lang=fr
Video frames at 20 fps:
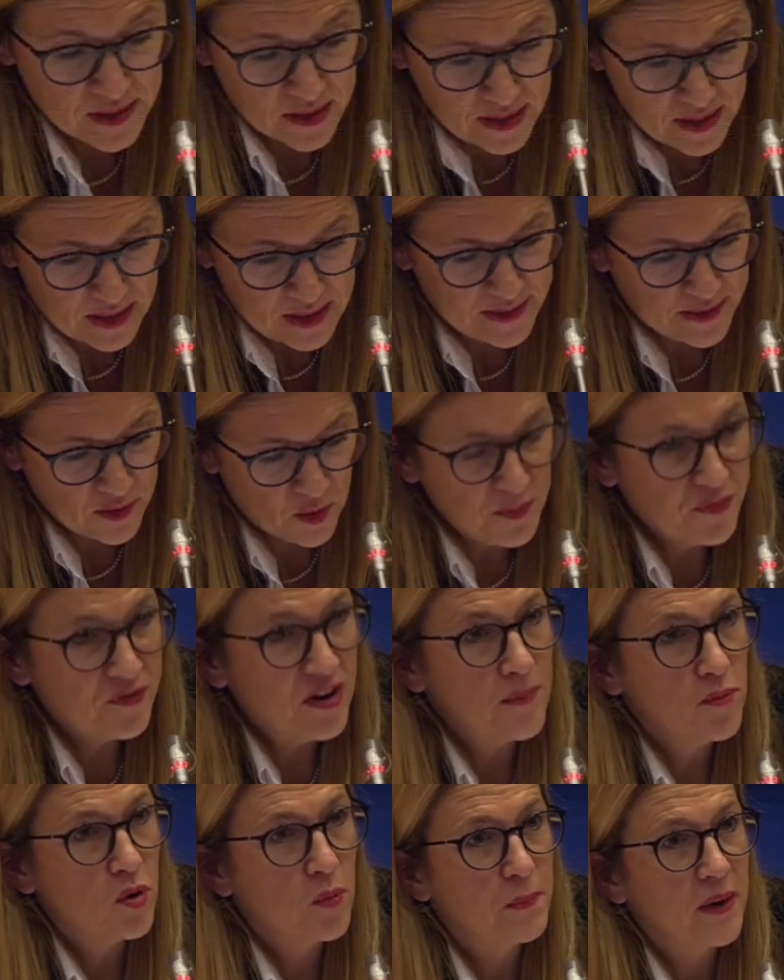l'égalité
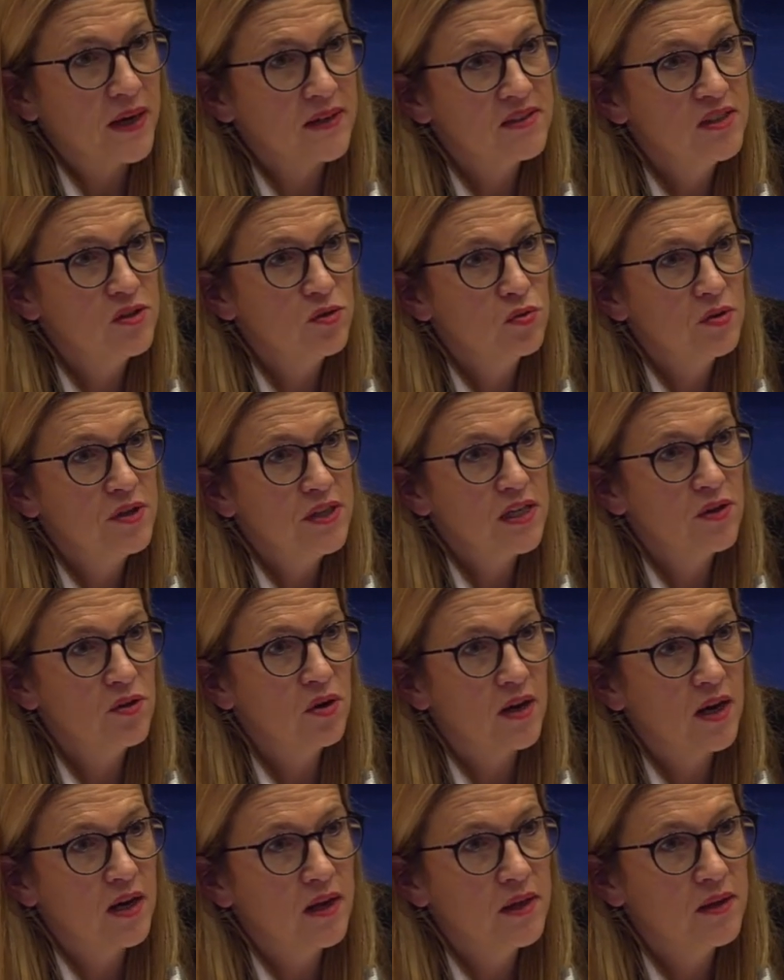homme-femme, en particulier dans,
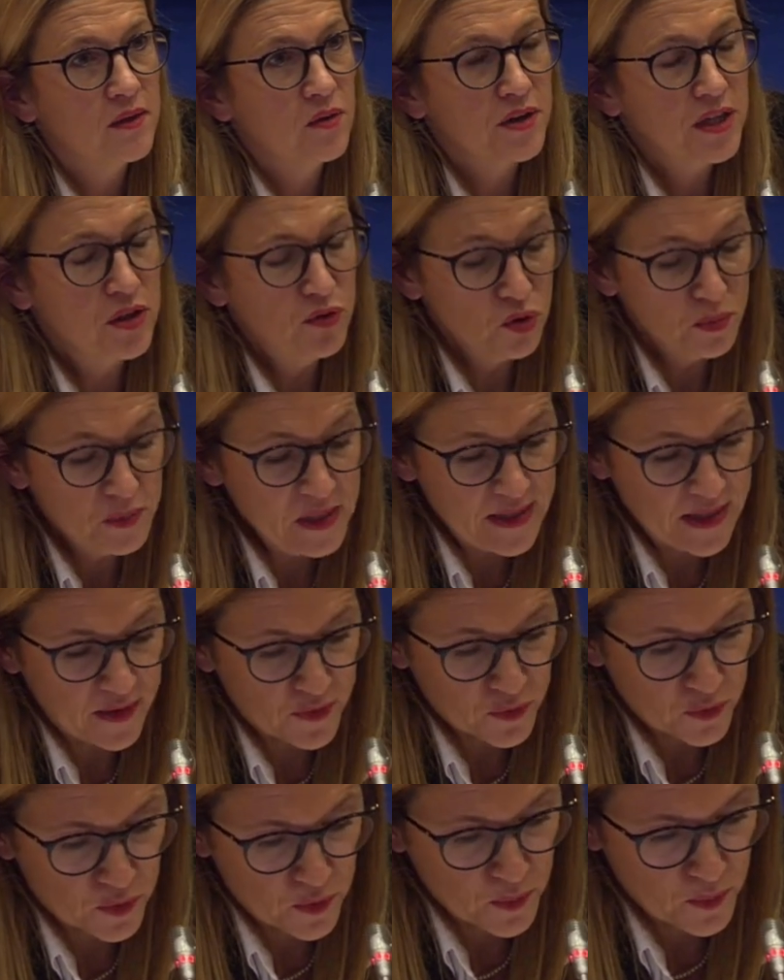les
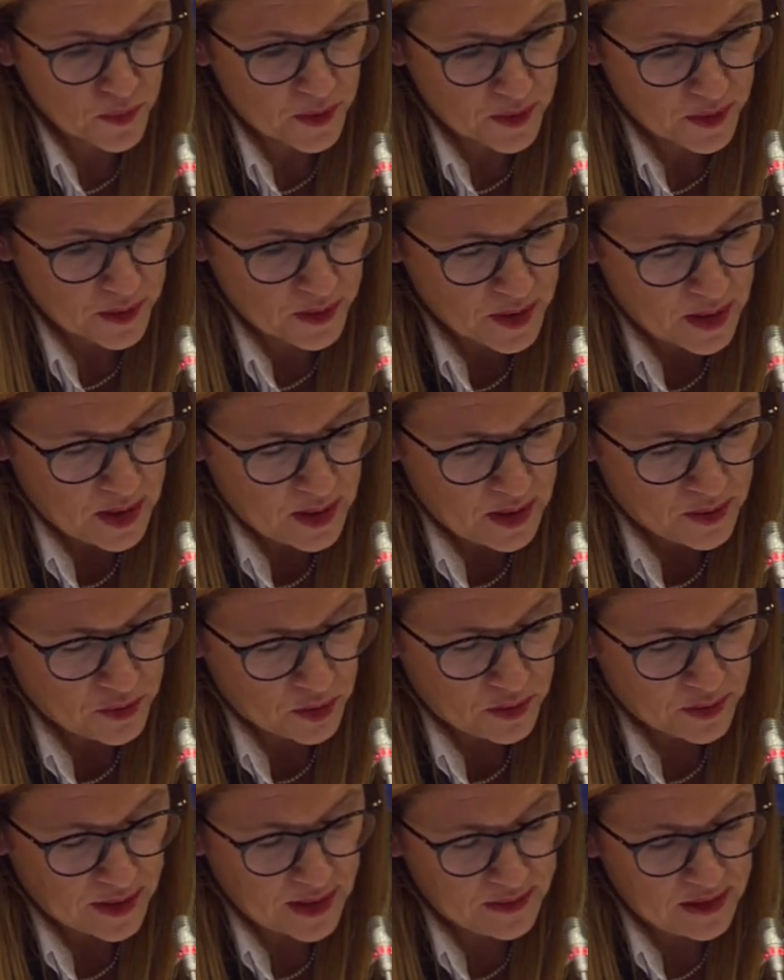nominations, dans
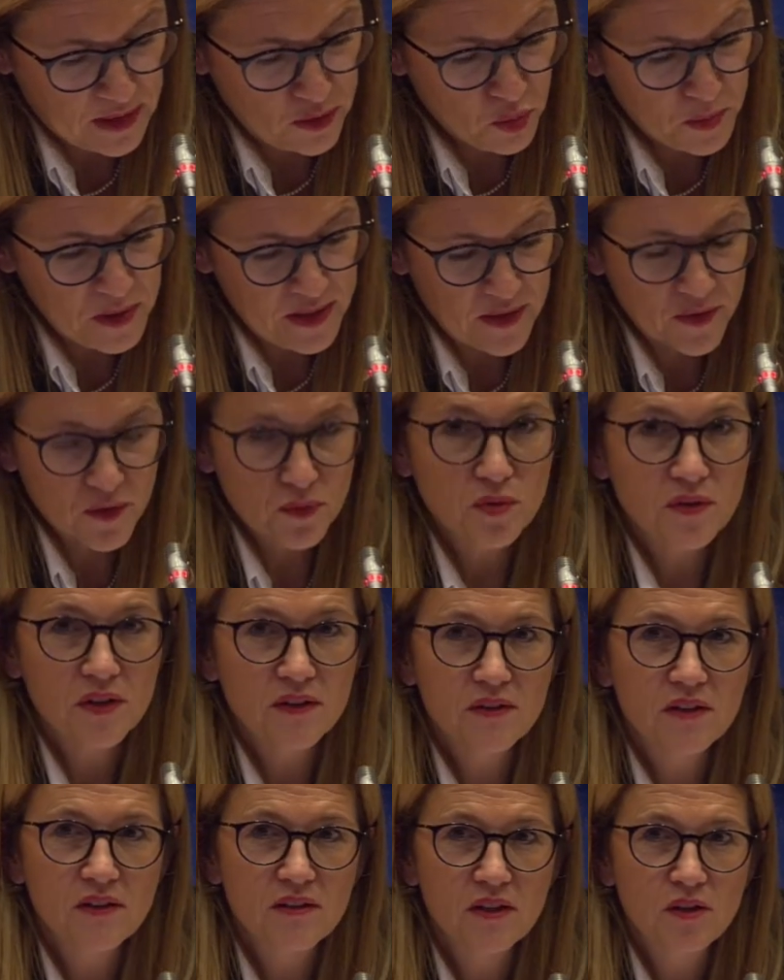le cadre des nominations
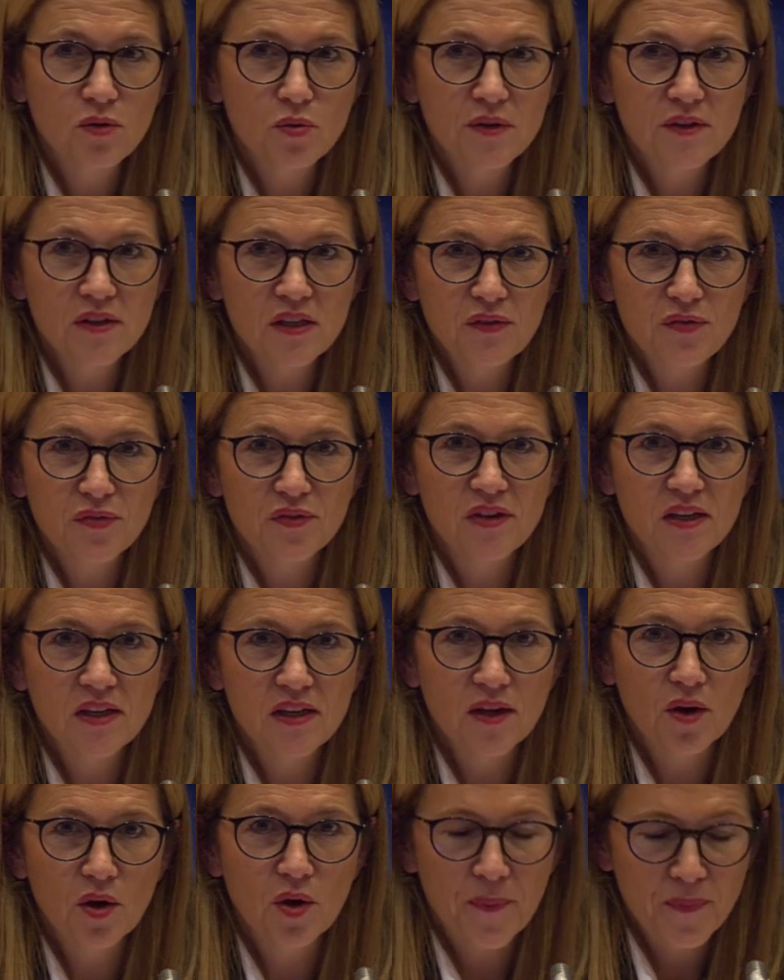des exécutifs
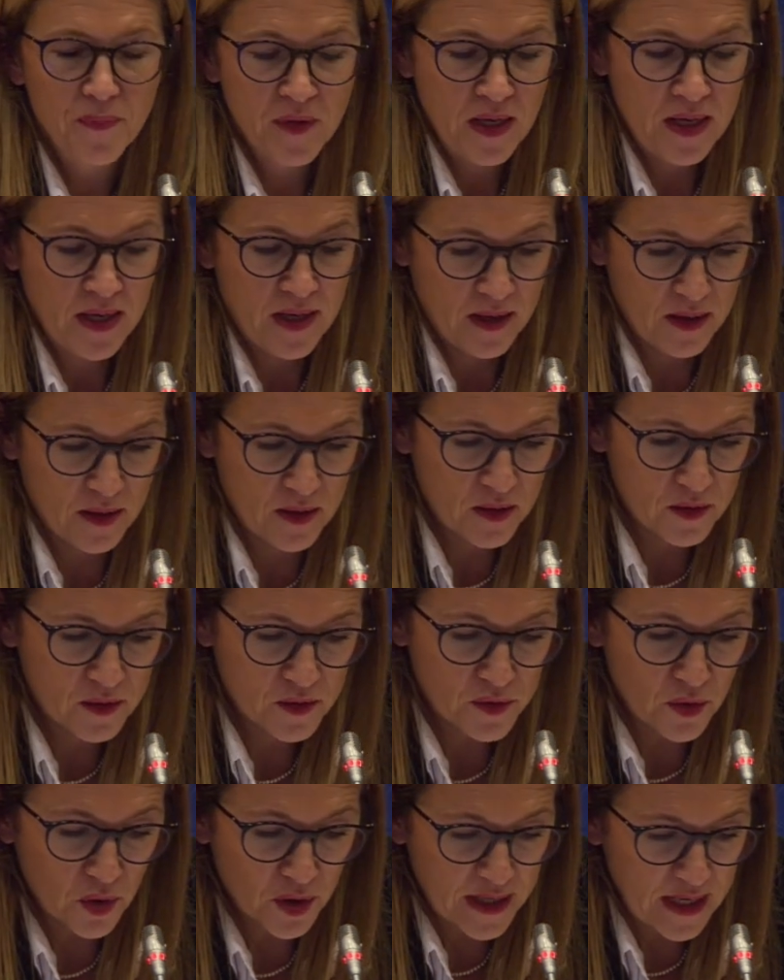des
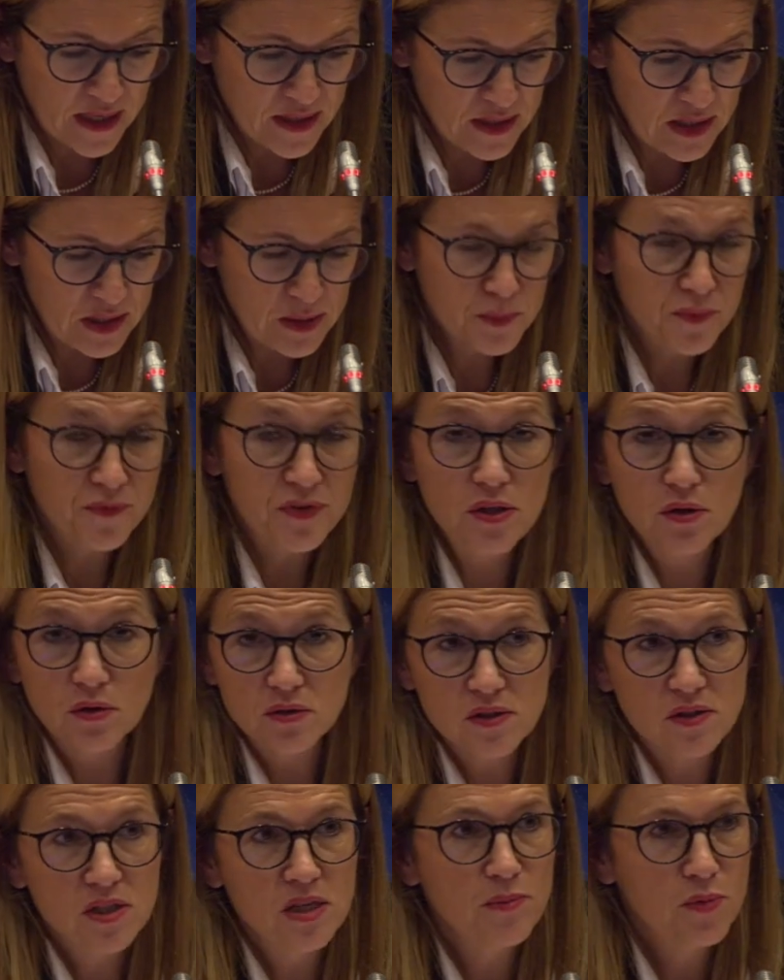organismes
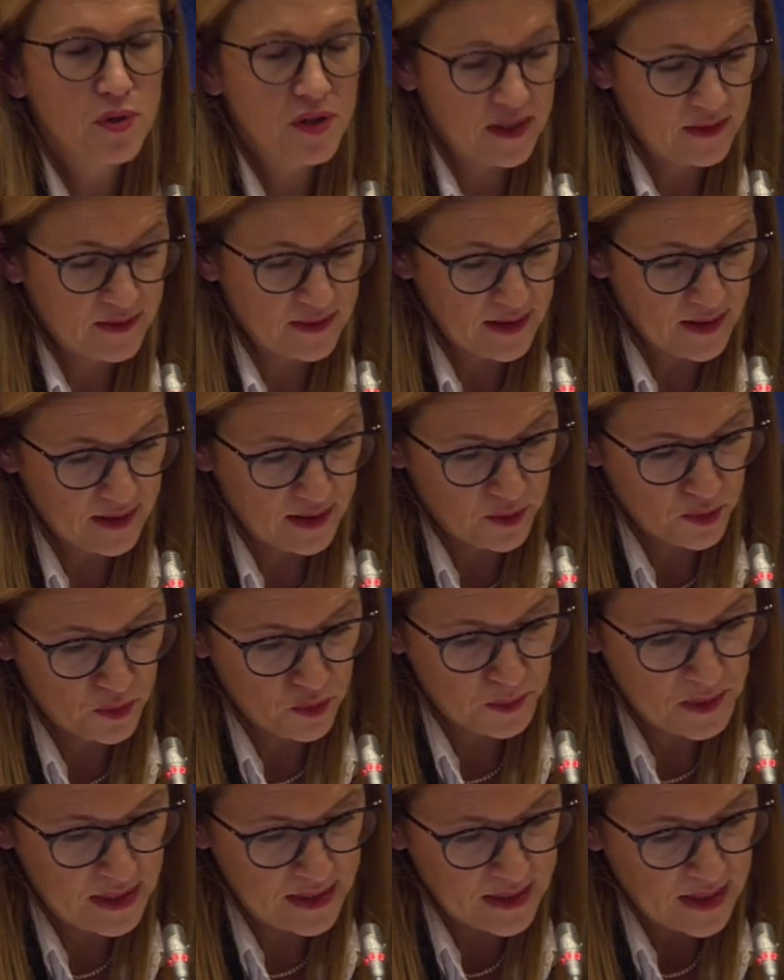financiers, monétaires,
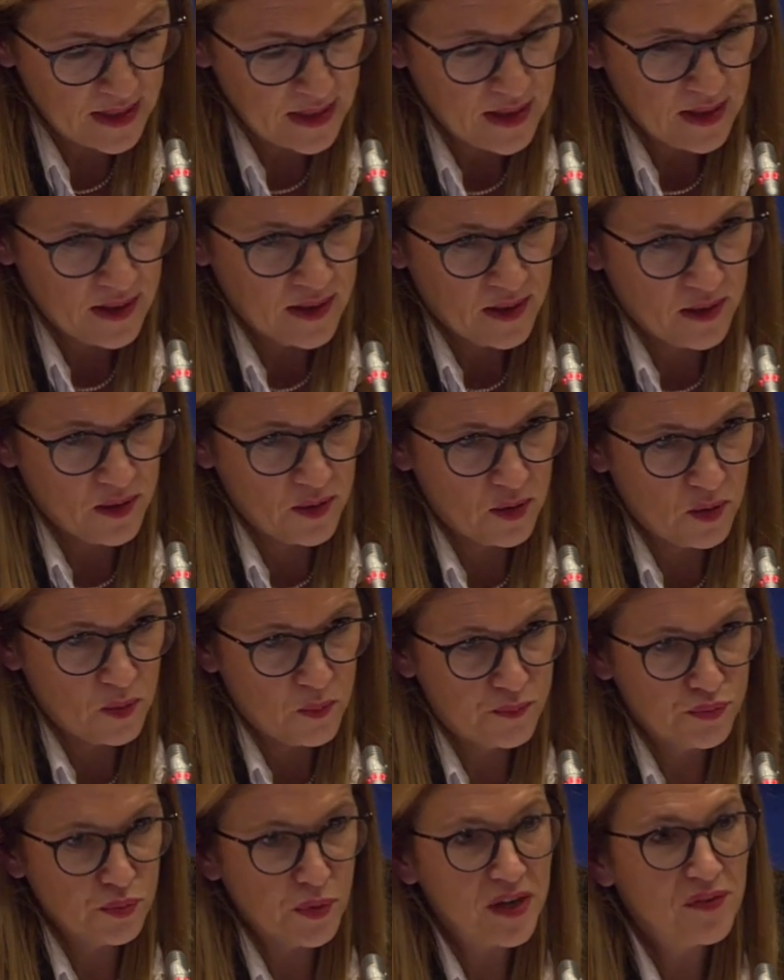économiques,
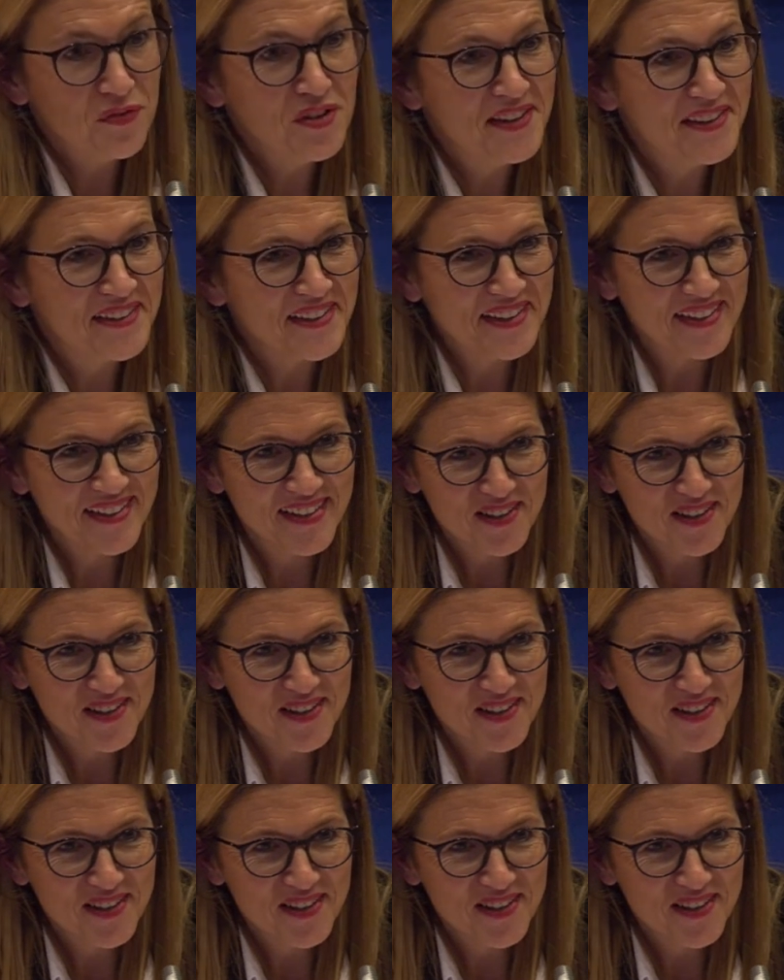pour éviter